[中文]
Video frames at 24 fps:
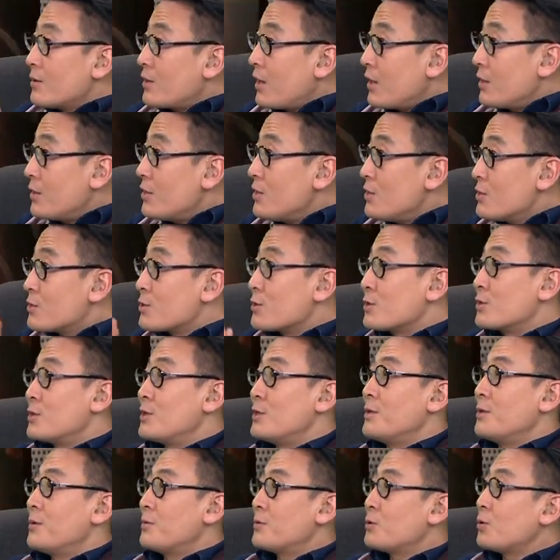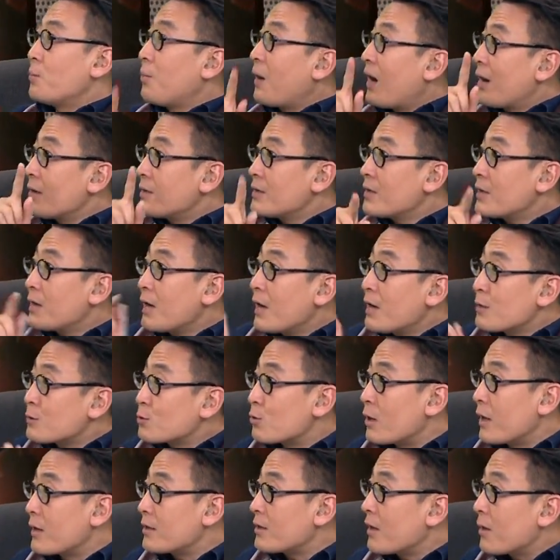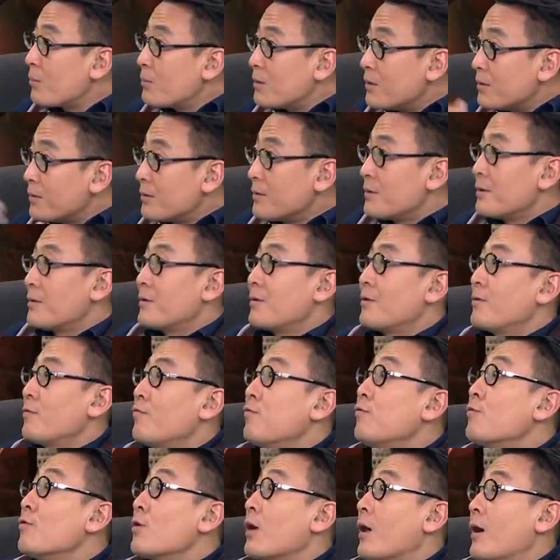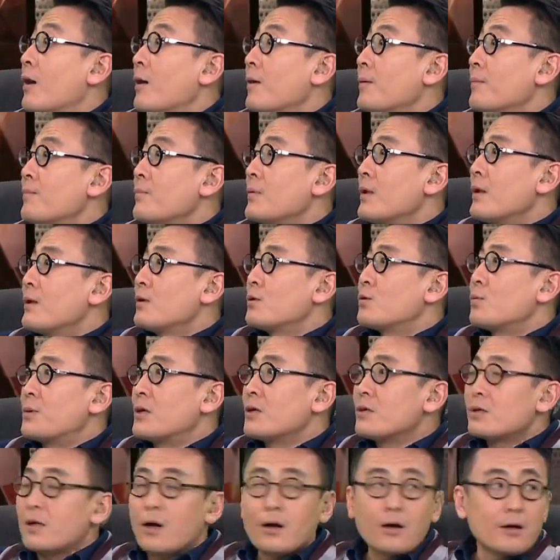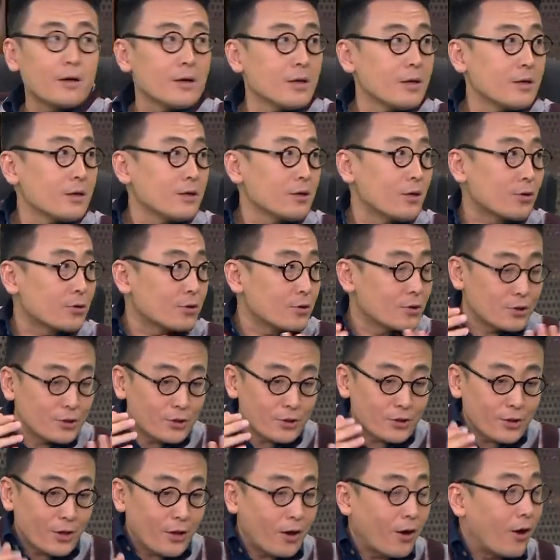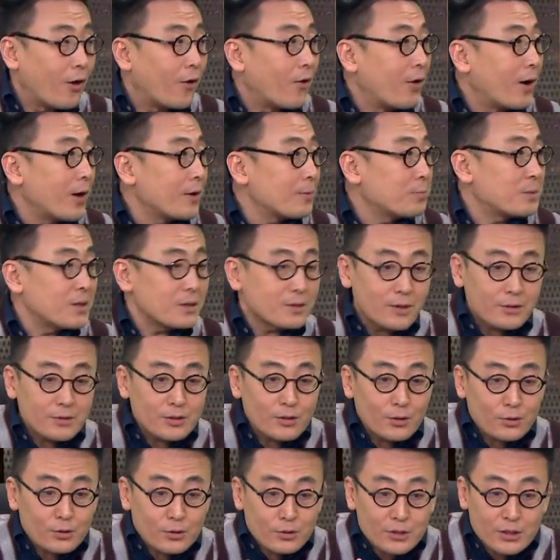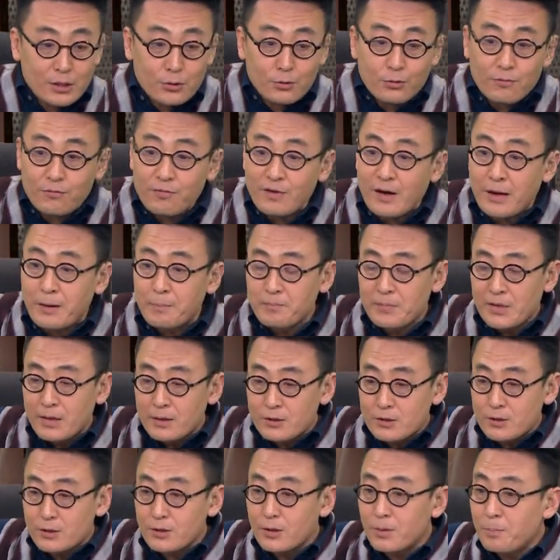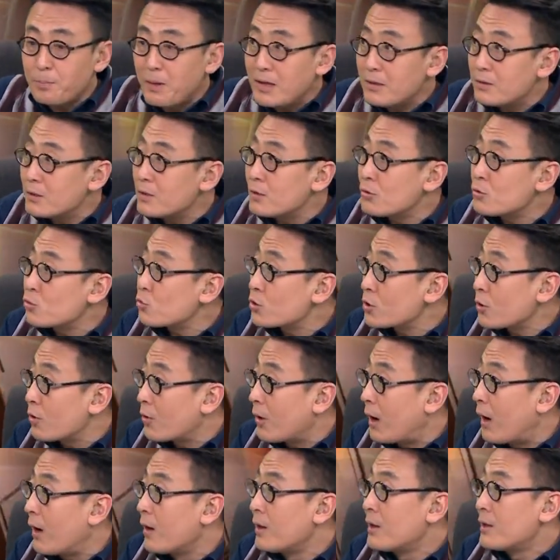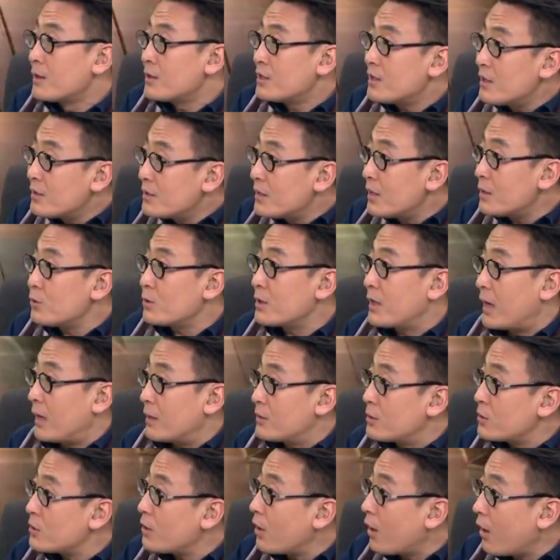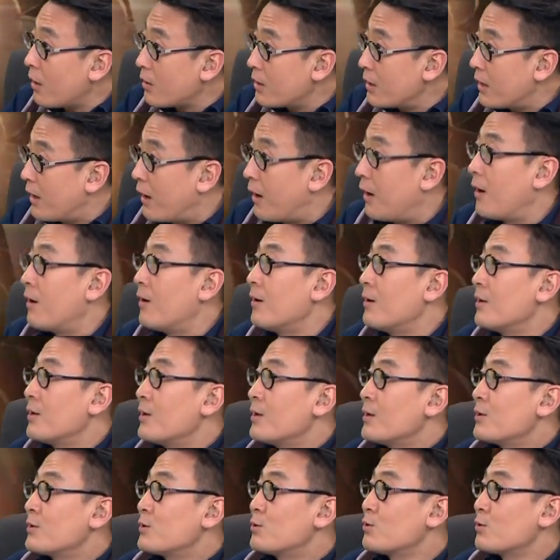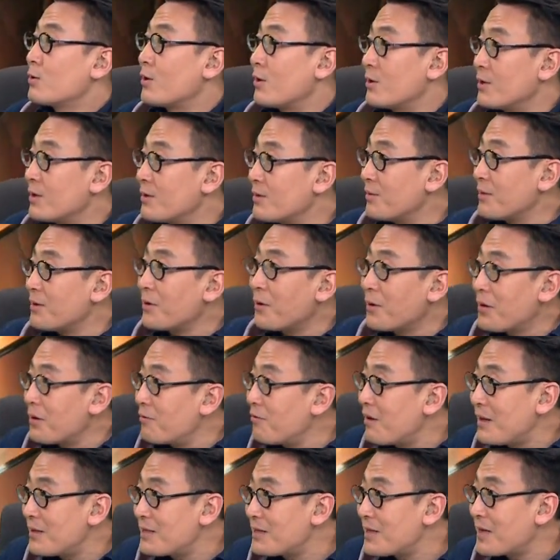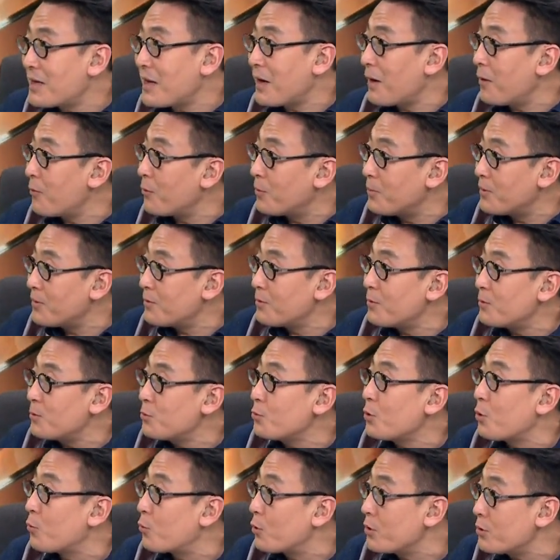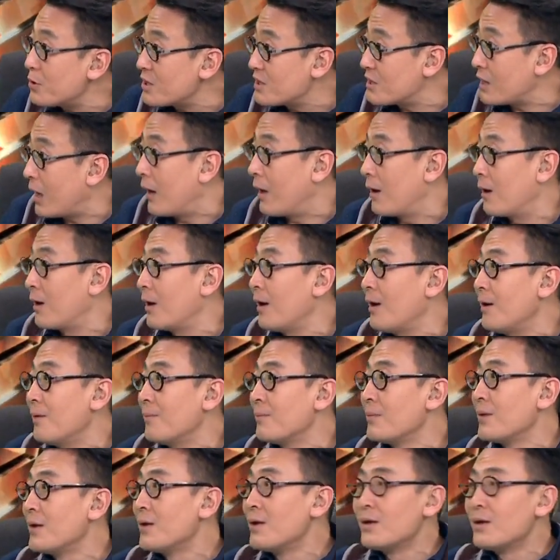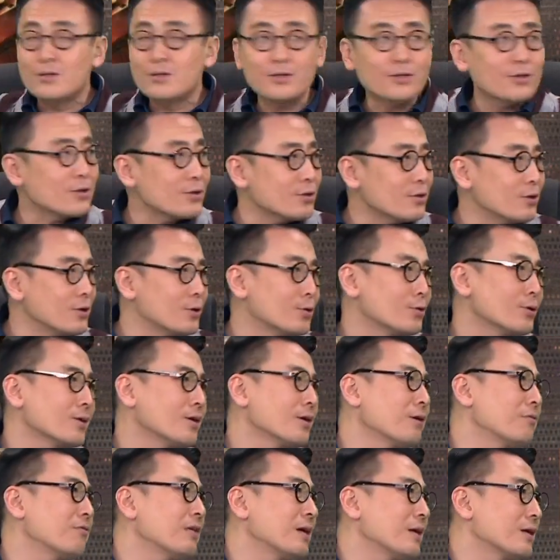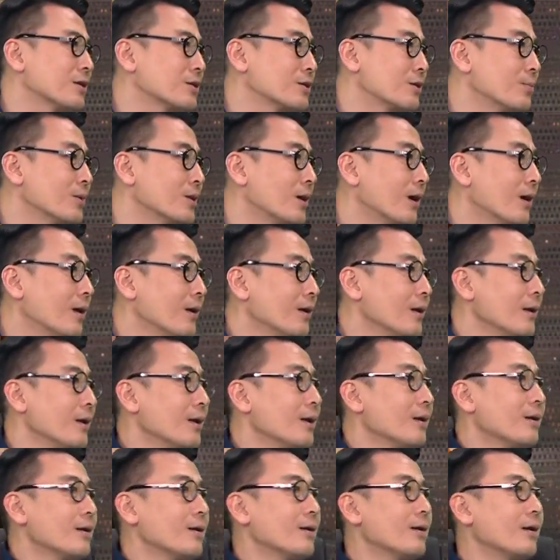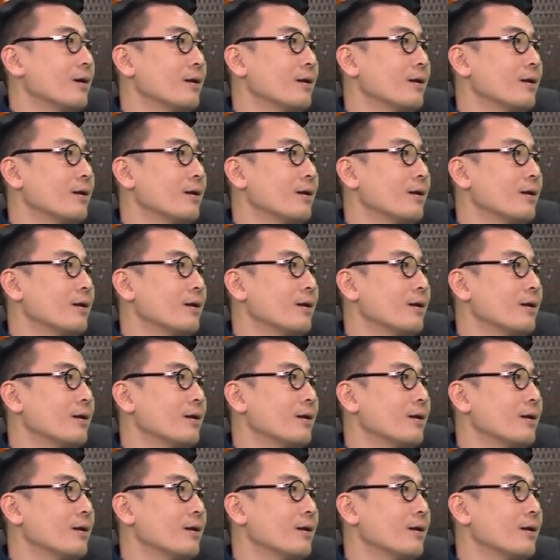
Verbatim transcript: 带一只鸡，就怕人家看出来他们富了。嗯，就平常要是吃的好啊，平常就是这顿饭吃了半斤猪肉啊，现在就改吃二两，就好像要给外界看我们越活越惨了。这个你说他为了什么呢？好哦！